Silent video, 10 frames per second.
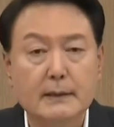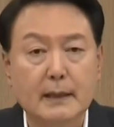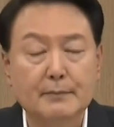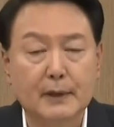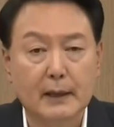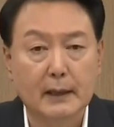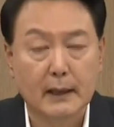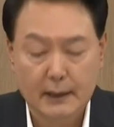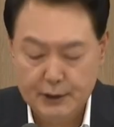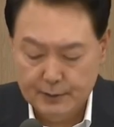
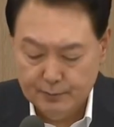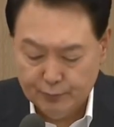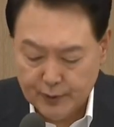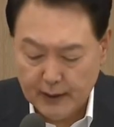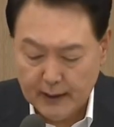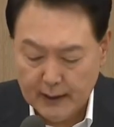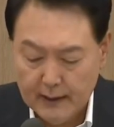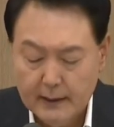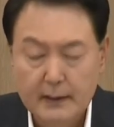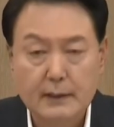3대 핵심
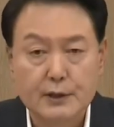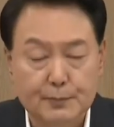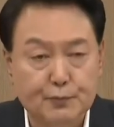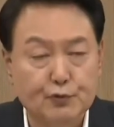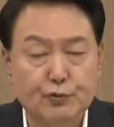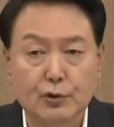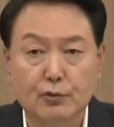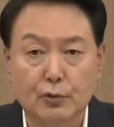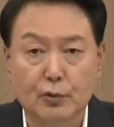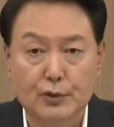분야에
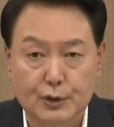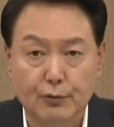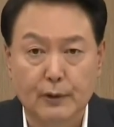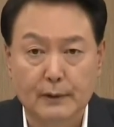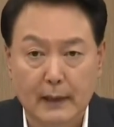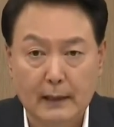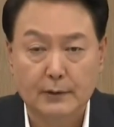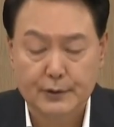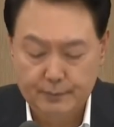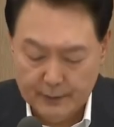집중적으로
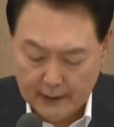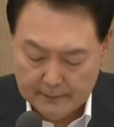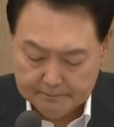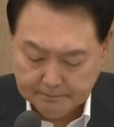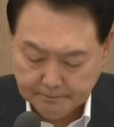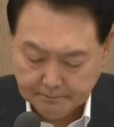지원할 것입니다.